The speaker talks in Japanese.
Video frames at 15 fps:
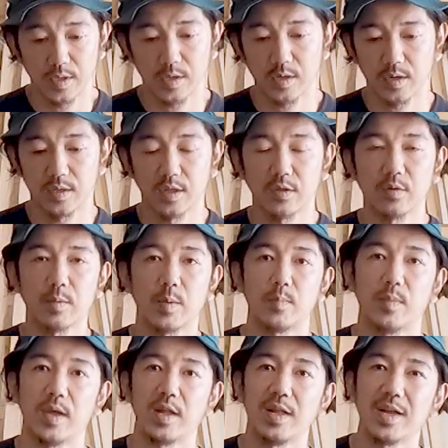だから例えば
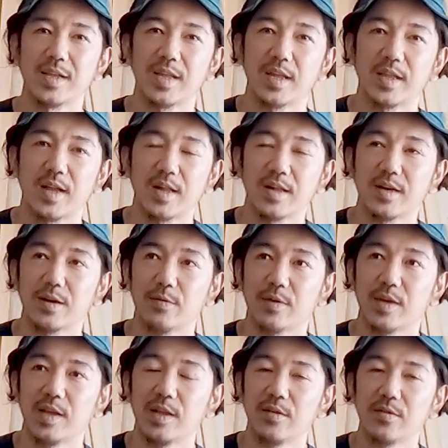ベニヤで何かを
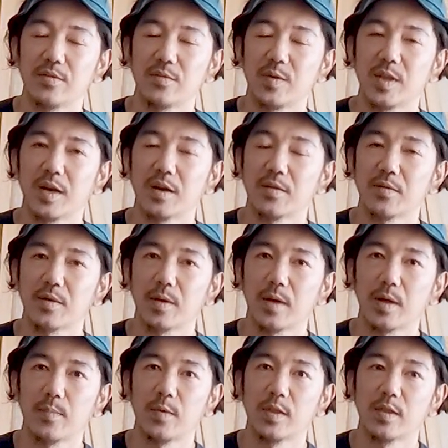切り抜くみたいな時
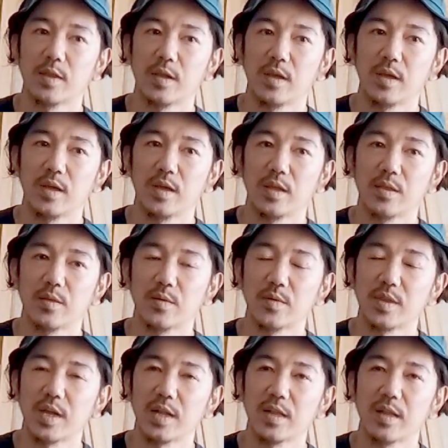は別にそ
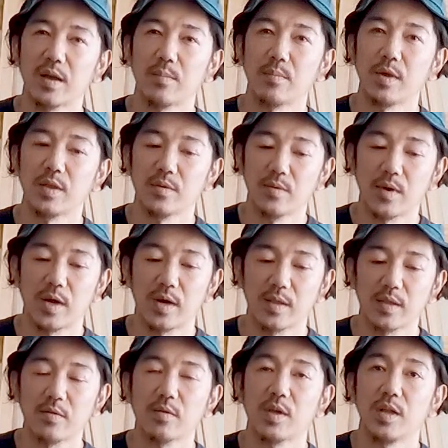んなに断面の粗
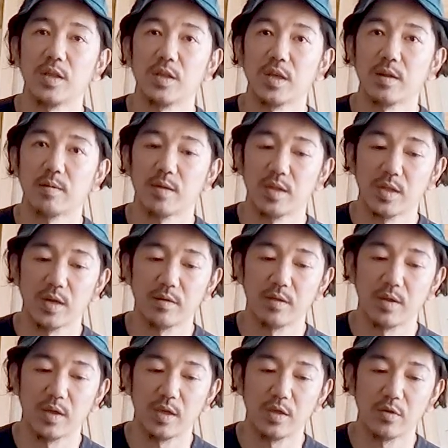さを気にしたりはしなく
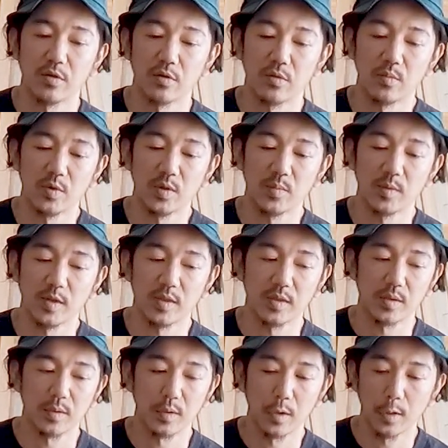ていいと思います。
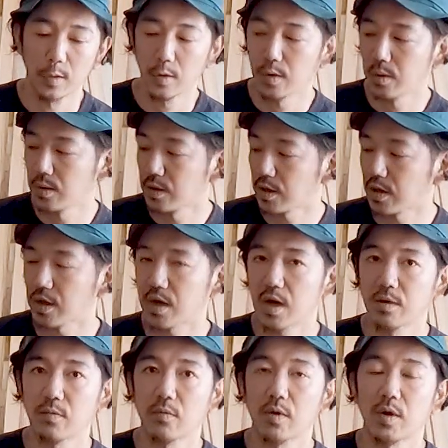ただ家
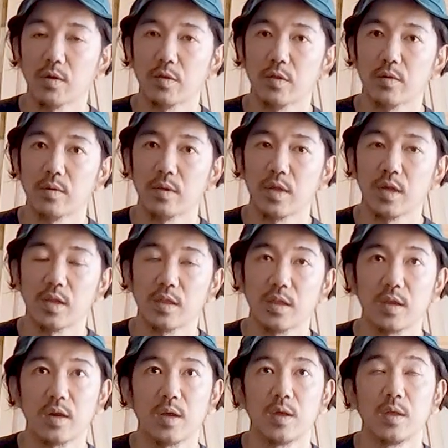具とかを作るんだった
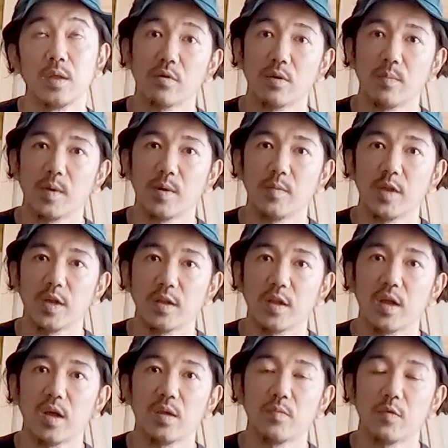らトリマーみたいな
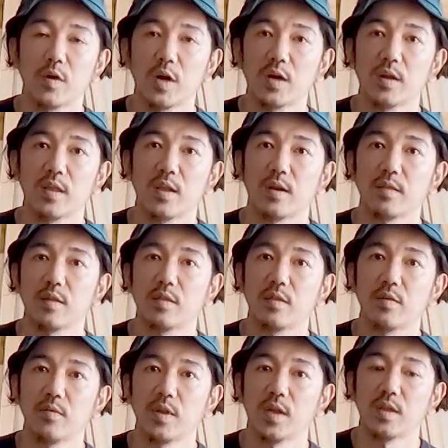相棒が必ず必
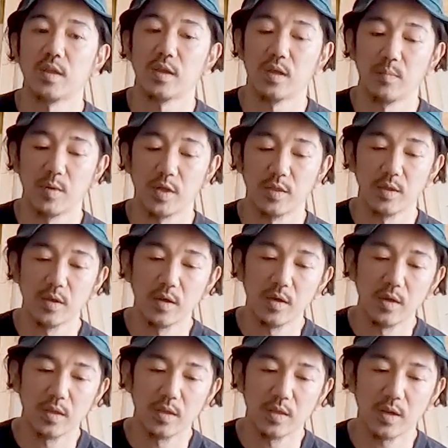要になってきます。
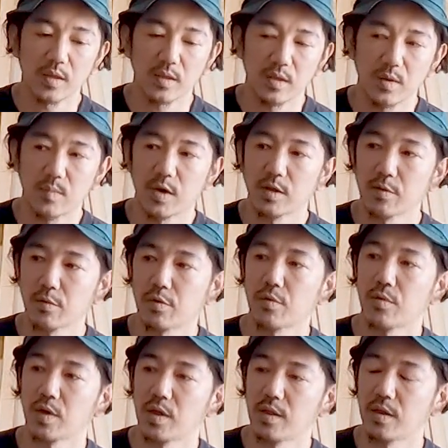なんで
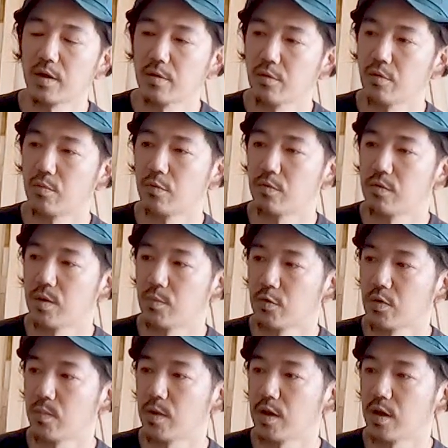バンドソーに精度を僕は
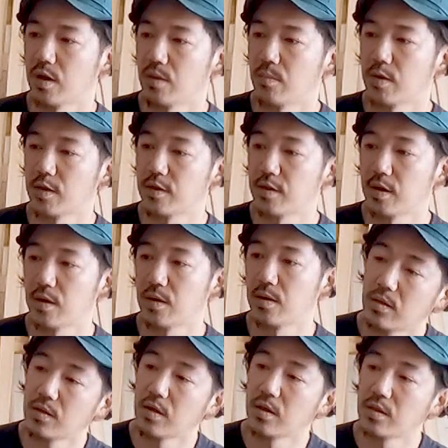求めていません。
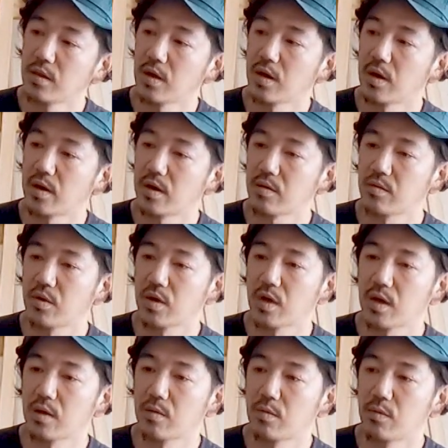全然粗くて
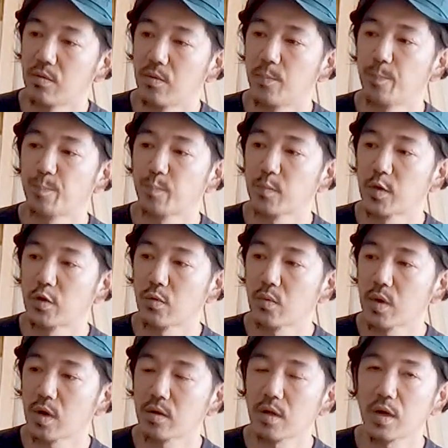結構直
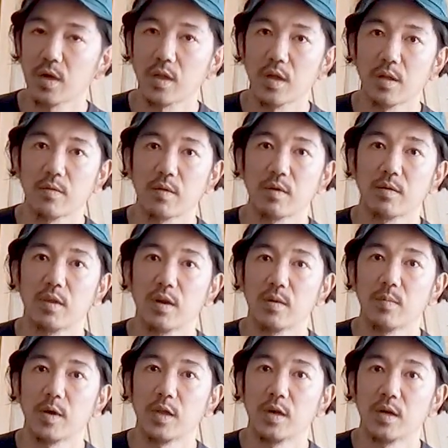角だけなんとなく出れ
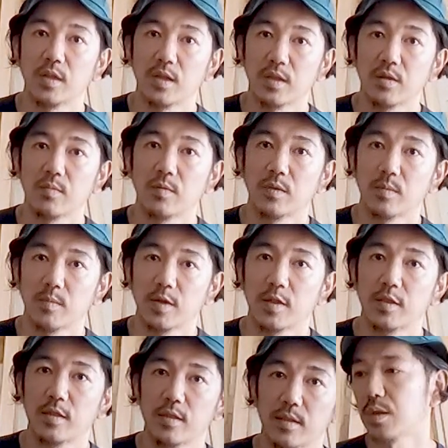ばいいかなって思ってま
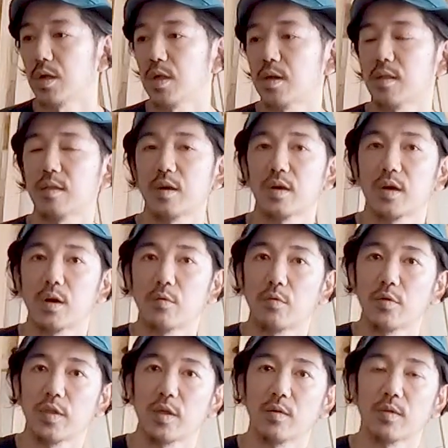す。でひたすら加
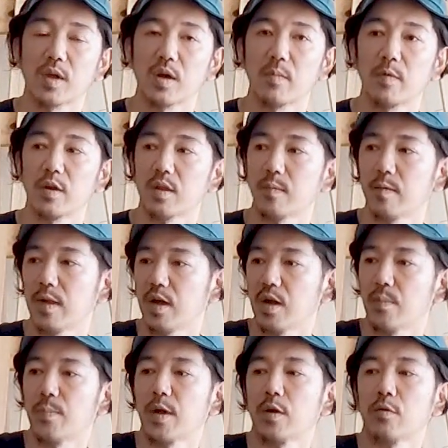工性を高めるためには
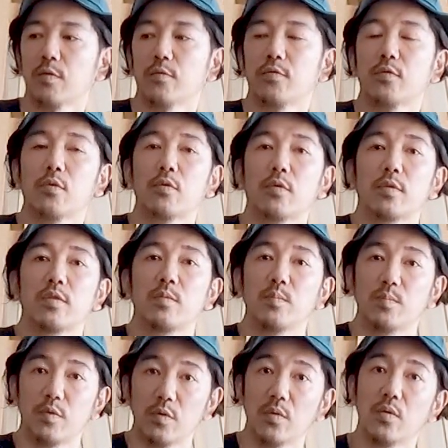やっぱりこの懐寸
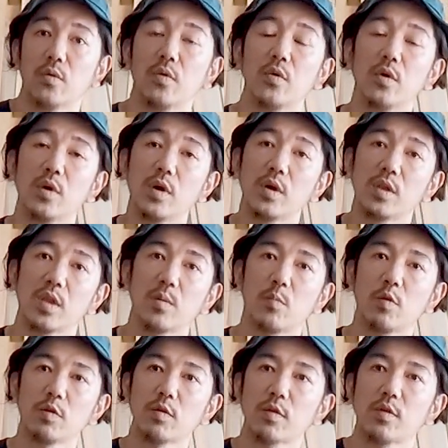法で、
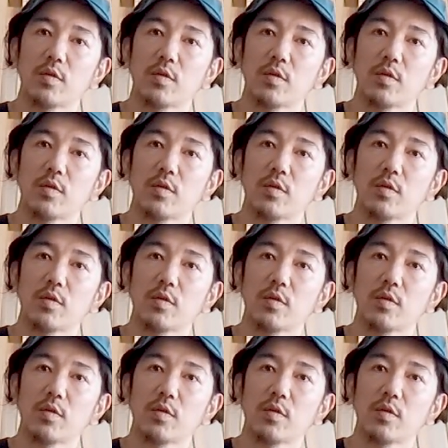もう一